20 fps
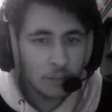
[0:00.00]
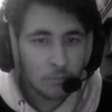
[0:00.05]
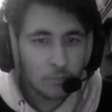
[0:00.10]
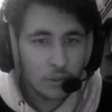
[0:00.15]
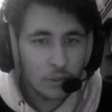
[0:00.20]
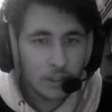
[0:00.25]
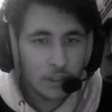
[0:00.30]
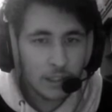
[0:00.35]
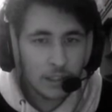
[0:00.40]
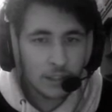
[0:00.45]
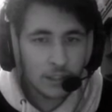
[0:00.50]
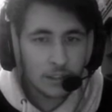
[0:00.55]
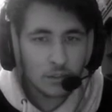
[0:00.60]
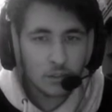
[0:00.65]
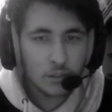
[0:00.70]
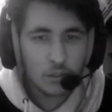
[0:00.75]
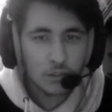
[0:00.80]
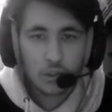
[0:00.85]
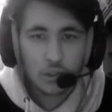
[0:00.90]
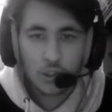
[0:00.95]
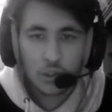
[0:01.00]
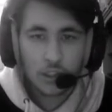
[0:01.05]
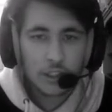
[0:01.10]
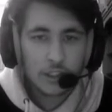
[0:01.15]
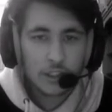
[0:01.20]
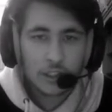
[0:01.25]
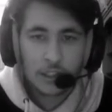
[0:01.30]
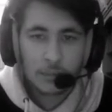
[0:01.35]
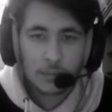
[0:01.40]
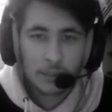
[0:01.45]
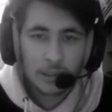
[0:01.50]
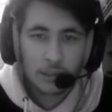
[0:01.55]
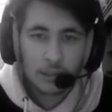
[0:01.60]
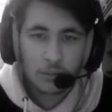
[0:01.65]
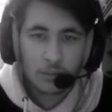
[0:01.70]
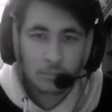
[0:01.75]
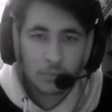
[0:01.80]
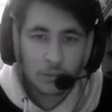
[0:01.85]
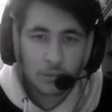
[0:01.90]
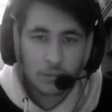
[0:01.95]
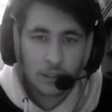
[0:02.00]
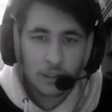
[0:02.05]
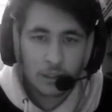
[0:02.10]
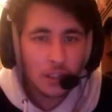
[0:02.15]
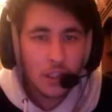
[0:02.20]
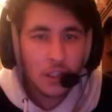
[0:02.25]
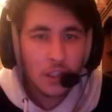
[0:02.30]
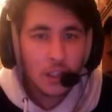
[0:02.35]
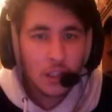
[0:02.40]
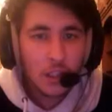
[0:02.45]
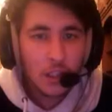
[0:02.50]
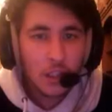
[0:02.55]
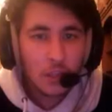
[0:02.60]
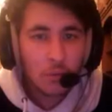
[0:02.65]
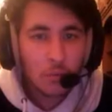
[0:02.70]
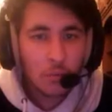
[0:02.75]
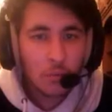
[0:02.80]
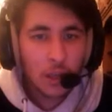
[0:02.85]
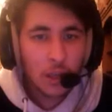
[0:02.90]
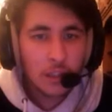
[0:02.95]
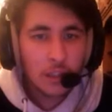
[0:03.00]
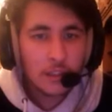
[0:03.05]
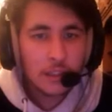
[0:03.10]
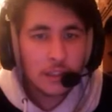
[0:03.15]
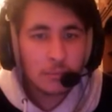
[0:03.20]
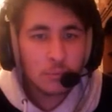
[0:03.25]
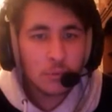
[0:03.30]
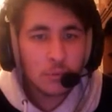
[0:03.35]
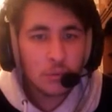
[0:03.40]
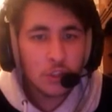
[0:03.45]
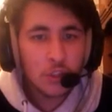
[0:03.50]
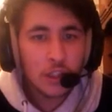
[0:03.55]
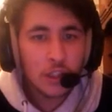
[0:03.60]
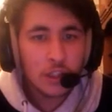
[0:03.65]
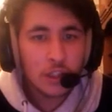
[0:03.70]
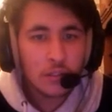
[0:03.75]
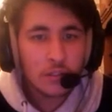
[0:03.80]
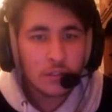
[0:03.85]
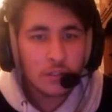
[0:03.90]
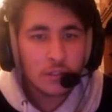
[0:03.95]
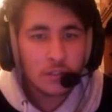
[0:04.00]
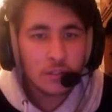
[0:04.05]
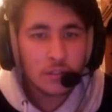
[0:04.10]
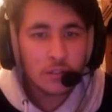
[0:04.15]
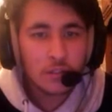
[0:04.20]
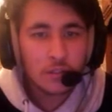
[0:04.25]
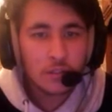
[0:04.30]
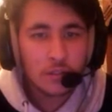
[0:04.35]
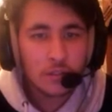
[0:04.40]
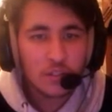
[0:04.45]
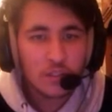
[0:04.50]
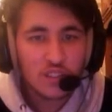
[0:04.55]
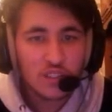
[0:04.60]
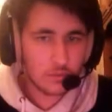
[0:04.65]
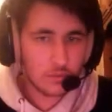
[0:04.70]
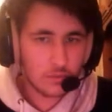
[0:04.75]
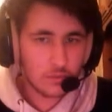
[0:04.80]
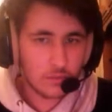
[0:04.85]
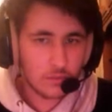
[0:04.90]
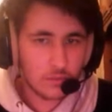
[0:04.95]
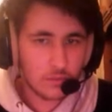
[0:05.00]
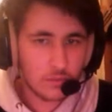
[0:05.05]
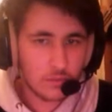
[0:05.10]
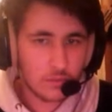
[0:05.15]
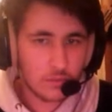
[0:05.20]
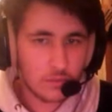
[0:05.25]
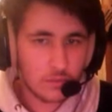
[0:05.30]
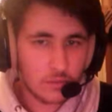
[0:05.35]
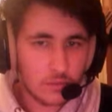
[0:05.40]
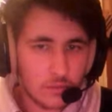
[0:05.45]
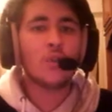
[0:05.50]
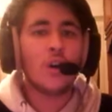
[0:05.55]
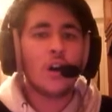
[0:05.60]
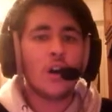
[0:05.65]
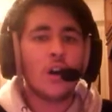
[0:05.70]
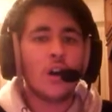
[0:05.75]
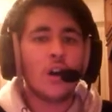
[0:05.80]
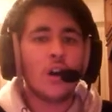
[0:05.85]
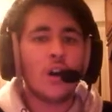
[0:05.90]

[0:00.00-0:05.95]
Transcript: BlueStacks, non c'ho joystick per il computer, quindi... Quanti pugili? Mi hanno ucciso di nuovo,